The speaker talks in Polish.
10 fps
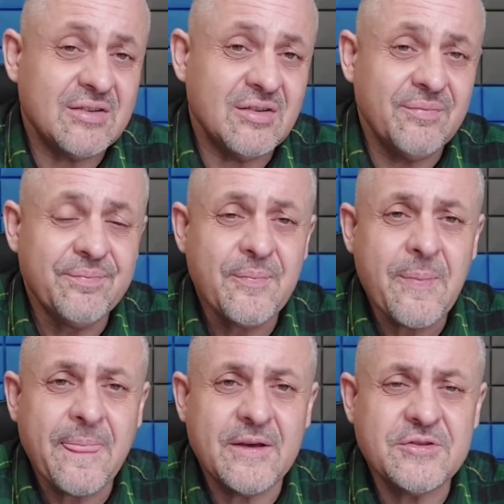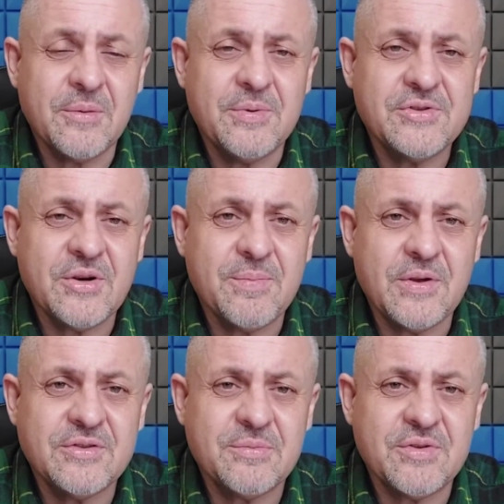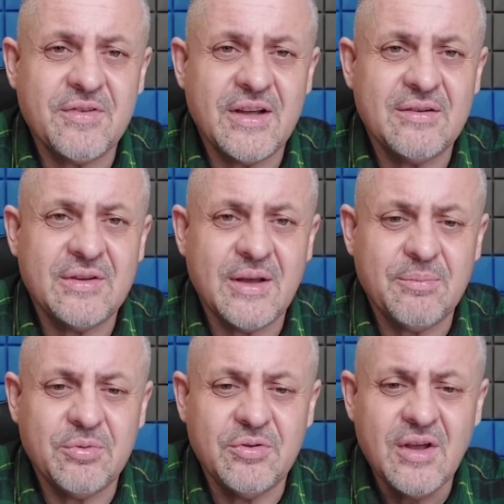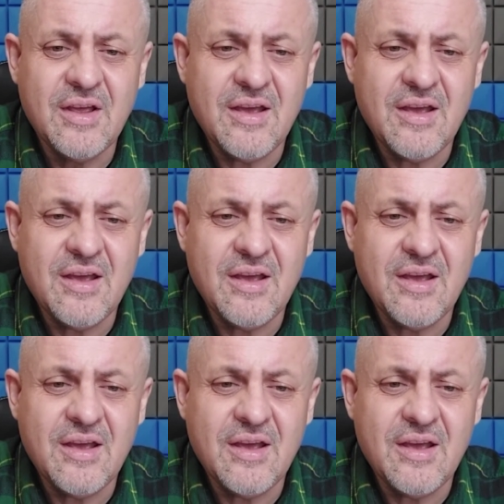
To osoby cierpiące przewlekle na ból